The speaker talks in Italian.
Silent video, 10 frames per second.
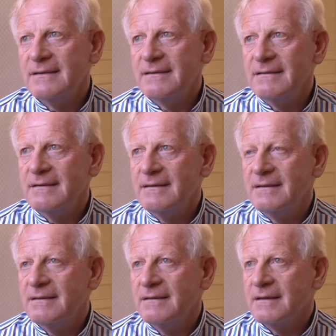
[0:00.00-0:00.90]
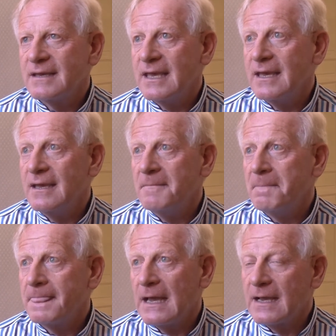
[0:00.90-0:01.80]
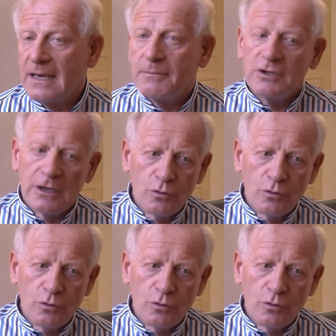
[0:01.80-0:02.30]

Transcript: eh, che a capo del